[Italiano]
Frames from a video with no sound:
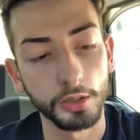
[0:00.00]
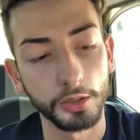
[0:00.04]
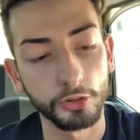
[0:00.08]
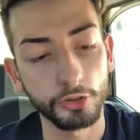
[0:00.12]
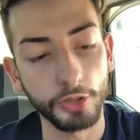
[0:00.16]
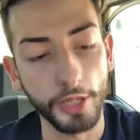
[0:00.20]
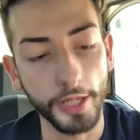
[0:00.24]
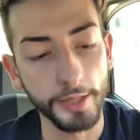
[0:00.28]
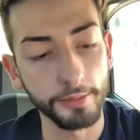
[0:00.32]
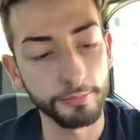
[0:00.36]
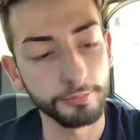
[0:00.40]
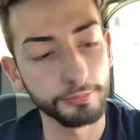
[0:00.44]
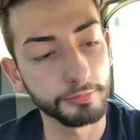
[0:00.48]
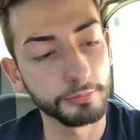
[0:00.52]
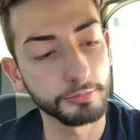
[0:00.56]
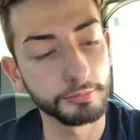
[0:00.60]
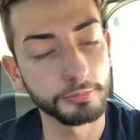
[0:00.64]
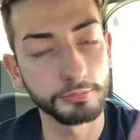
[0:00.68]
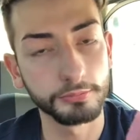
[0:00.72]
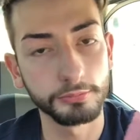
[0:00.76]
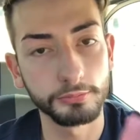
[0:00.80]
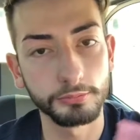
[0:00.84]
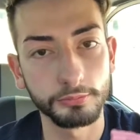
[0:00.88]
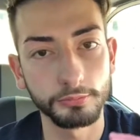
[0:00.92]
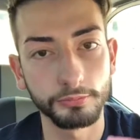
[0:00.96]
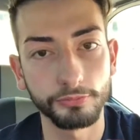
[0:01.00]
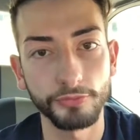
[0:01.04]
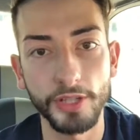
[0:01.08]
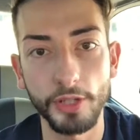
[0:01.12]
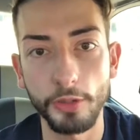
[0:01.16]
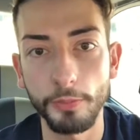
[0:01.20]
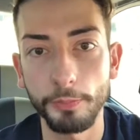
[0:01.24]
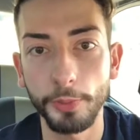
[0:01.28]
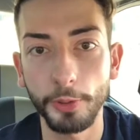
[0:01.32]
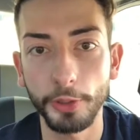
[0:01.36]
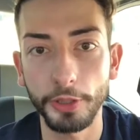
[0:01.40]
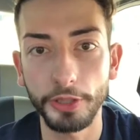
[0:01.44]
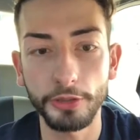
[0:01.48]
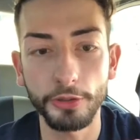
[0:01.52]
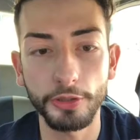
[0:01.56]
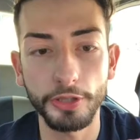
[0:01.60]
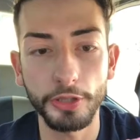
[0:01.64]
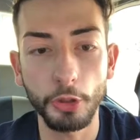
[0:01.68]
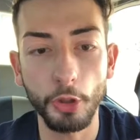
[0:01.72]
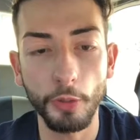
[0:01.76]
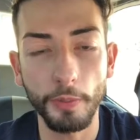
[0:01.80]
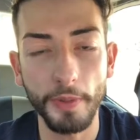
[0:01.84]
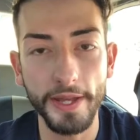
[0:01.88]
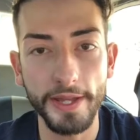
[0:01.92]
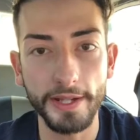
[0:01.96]
cioè, viene un pochino
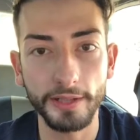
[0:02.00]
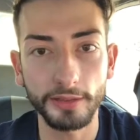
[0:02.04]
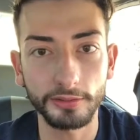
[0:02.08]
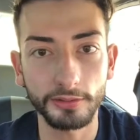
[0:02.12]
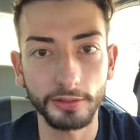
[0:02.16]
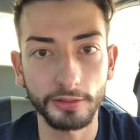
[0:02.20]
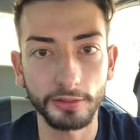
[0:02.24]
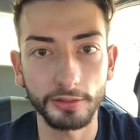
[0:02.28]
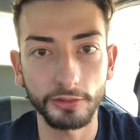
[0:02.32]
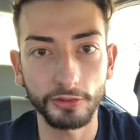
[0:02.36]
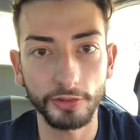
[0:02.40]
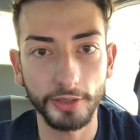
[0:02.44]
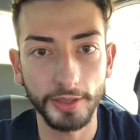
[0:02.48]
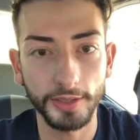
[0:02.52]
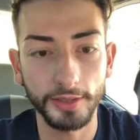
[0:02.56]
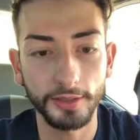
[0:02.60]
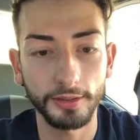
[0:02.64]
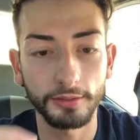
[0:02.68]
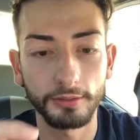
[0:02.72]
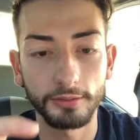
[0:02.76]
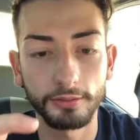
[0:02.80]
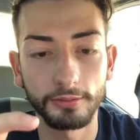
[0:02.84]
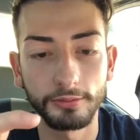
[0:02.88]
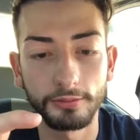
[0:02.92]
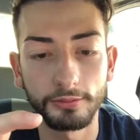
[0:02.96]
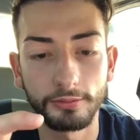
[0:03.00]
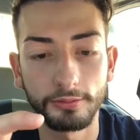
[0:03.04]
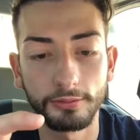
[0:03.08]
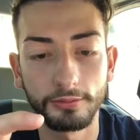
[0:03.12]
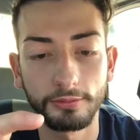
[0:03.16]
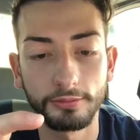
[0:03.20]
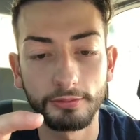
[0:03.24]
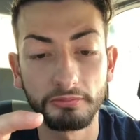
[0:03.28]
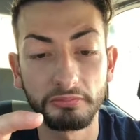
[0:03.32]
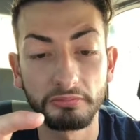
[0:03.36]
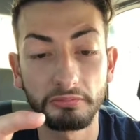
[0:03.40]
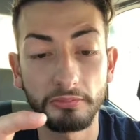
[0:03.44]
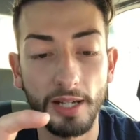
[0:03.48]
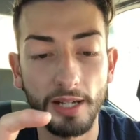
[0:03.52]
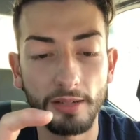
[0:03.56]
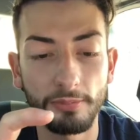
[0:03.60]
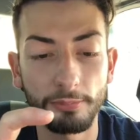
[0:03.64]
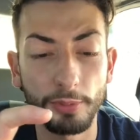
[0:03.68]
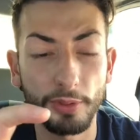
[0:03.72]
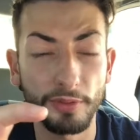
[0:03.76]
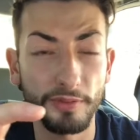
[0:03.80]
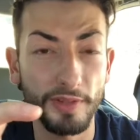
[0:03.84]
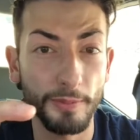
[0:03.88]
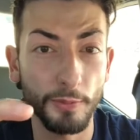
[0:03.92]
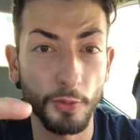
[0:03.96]
ricoperto, cioè... ma
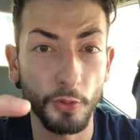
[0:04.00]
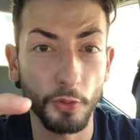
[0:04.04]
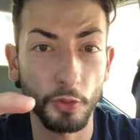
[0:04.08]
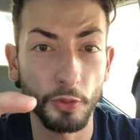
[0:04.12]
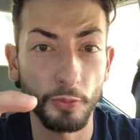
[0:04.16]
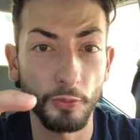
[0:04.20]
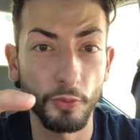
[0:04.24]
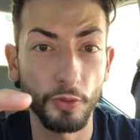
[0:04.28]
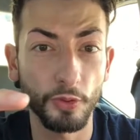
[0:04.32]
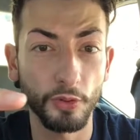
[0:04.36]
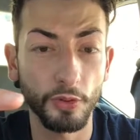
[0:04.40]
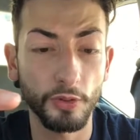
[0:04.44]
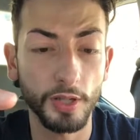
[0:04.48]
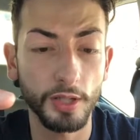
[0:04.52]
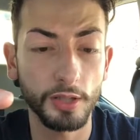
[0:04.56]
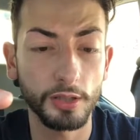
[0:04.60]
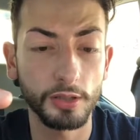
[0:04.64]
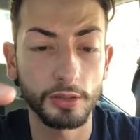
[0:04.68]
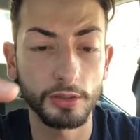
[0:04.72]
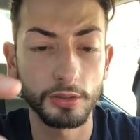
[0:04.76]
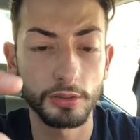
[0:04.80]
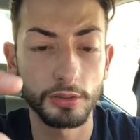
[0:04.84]
proviamolo comunque.